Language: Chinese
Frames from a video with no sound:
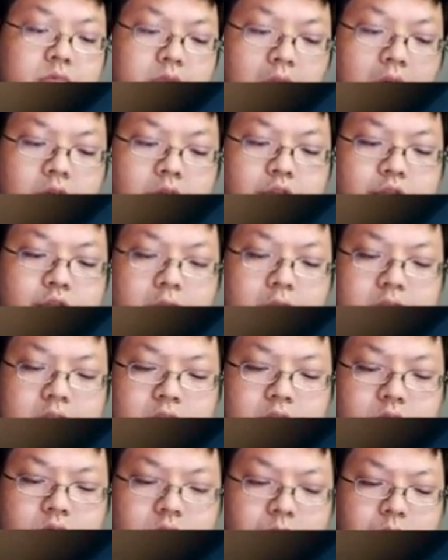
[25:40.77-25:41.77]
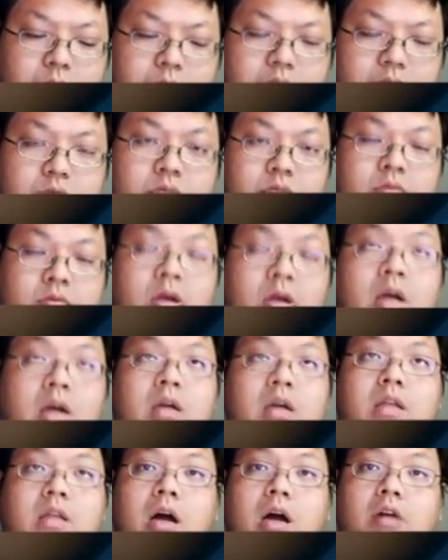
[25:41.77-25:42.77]
然后去算十五的倍数，
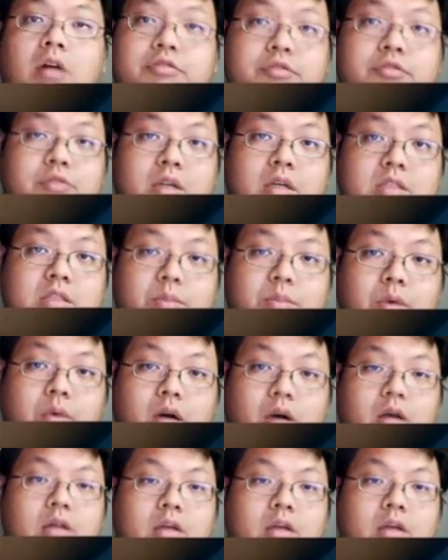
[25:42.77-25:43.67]
然后去算什么